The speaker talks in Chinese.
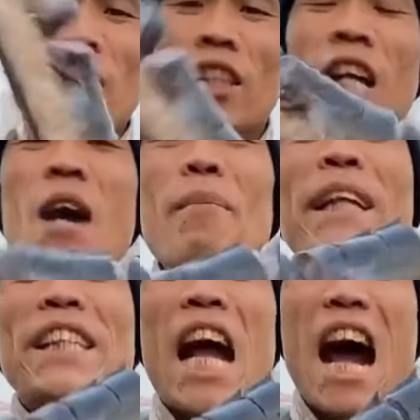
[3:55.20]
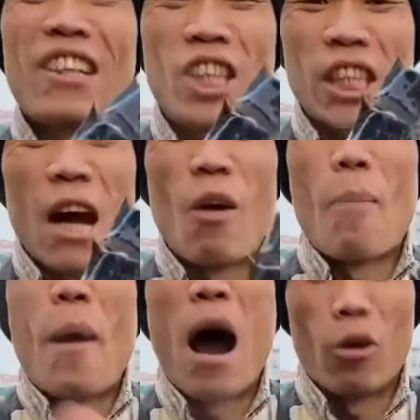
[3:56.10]
刚没杀，这家伙
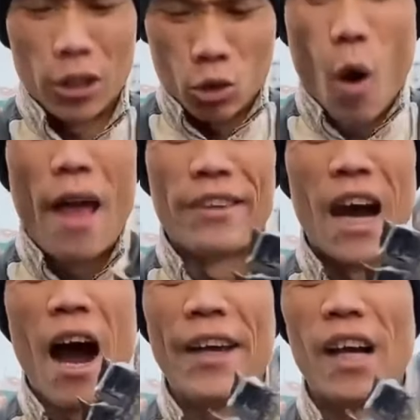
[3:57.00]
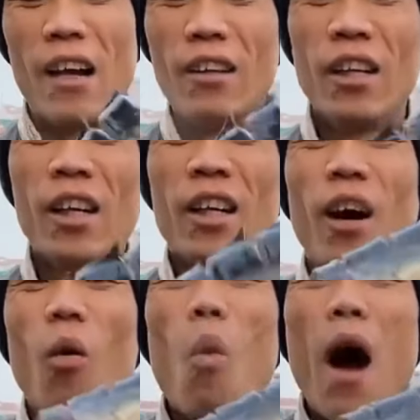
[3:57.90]
跑的窜的，哎呀，可
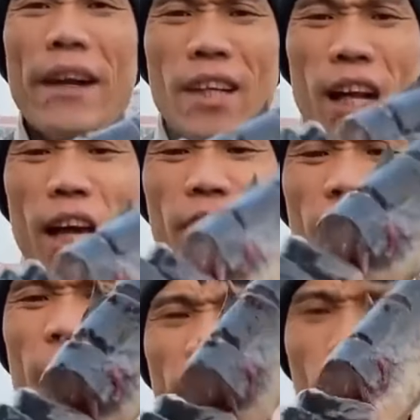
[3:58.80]
欢着了。你看，